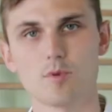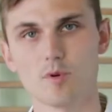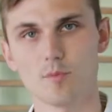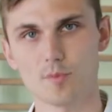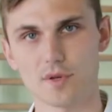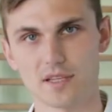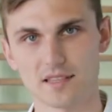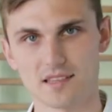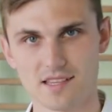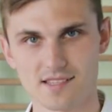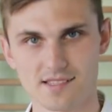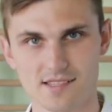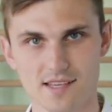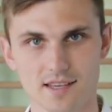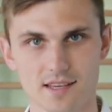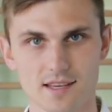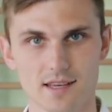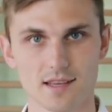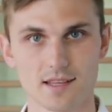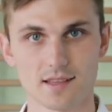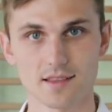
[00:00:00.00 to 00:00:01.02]
pompek na
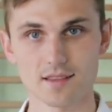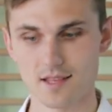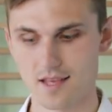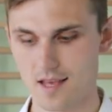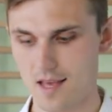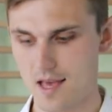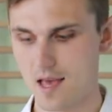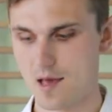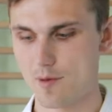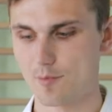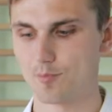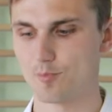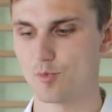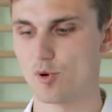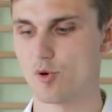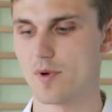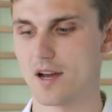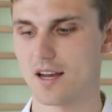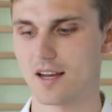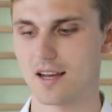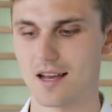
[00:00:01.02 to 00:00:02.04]
seiken
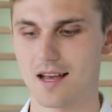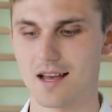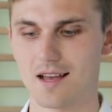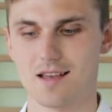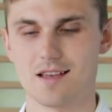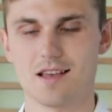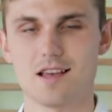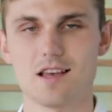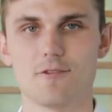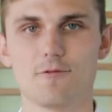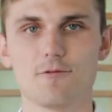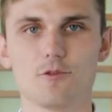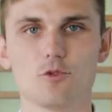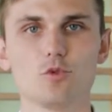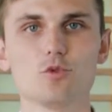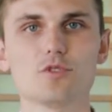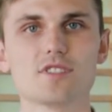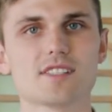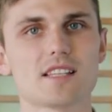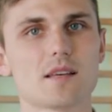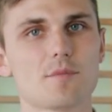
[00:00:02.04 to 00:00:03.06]
pomaga
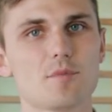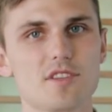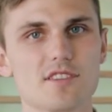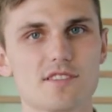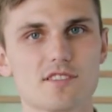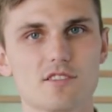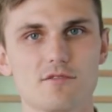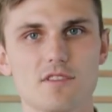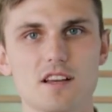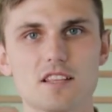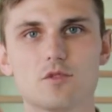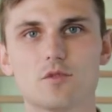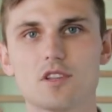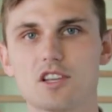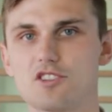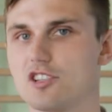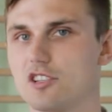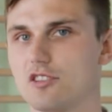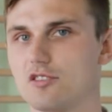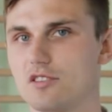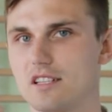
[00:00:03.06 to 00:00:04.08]
w ustabilizowaniu
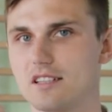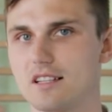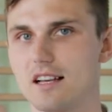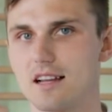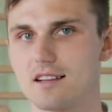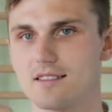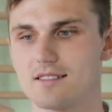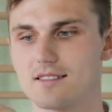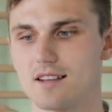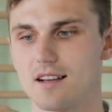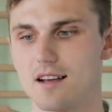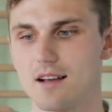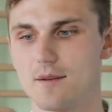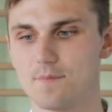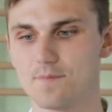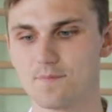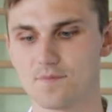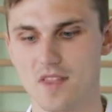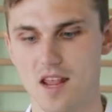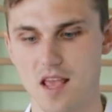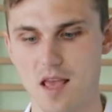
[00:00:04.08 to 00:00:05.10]
naszego nadgarstka.
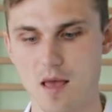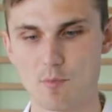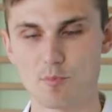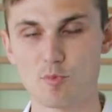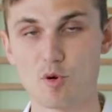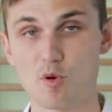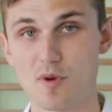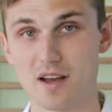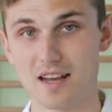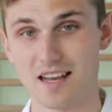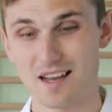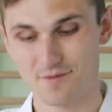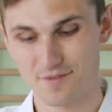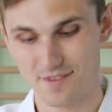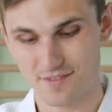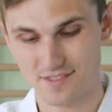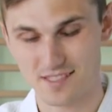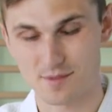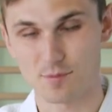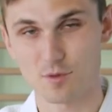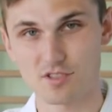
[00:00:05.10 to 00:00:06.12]
Pomaga w
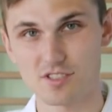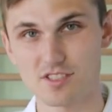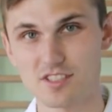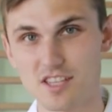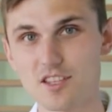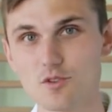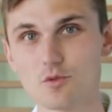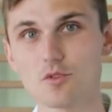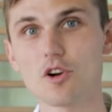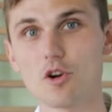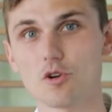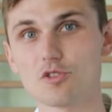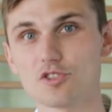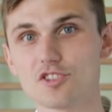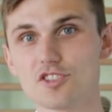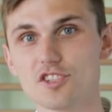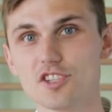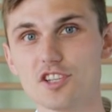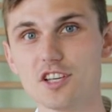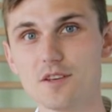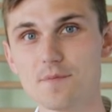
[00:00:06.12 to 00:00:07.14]
wzmocnieniu
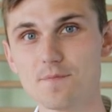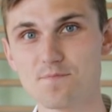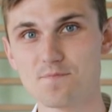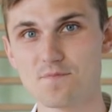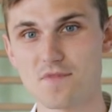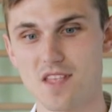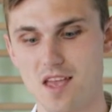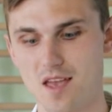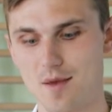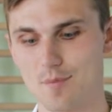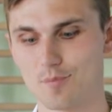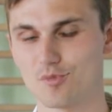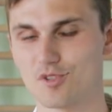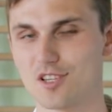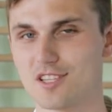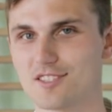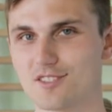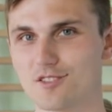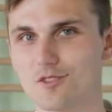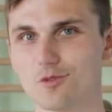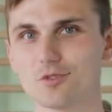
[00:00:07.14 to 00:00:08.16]
kości,
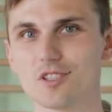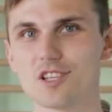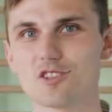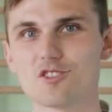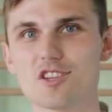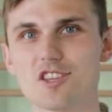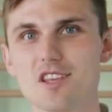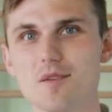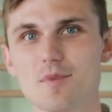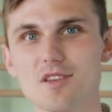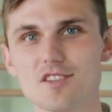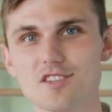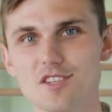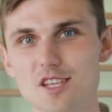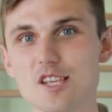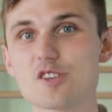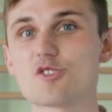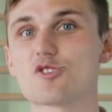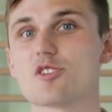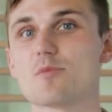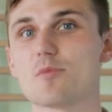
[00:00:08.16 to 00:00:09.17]
przez co uderzenie będzie
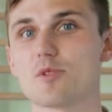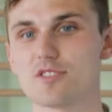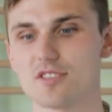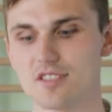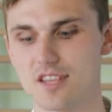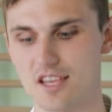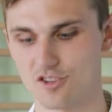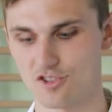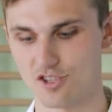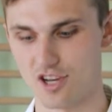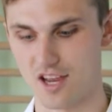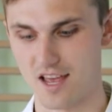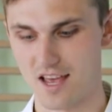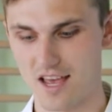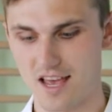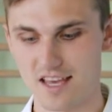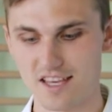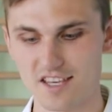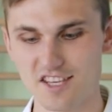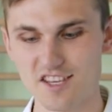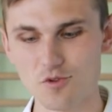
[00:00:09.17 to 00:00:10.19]
jeszcze mocniejsze
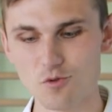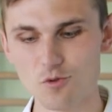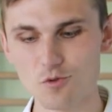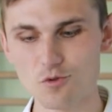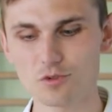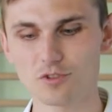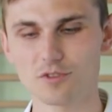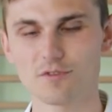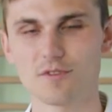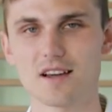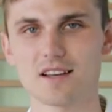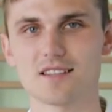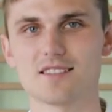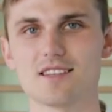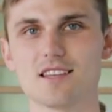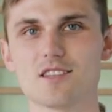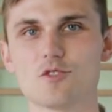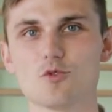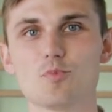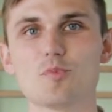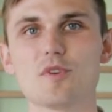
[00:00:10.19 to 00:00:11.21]
i
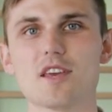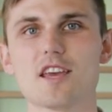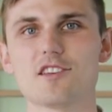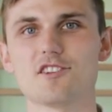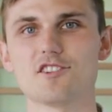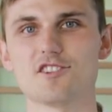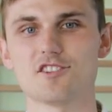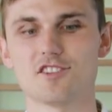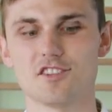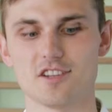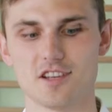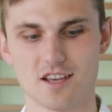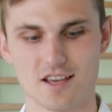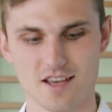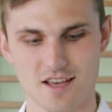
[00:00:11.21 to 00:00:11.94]
utwardzeniu pięści.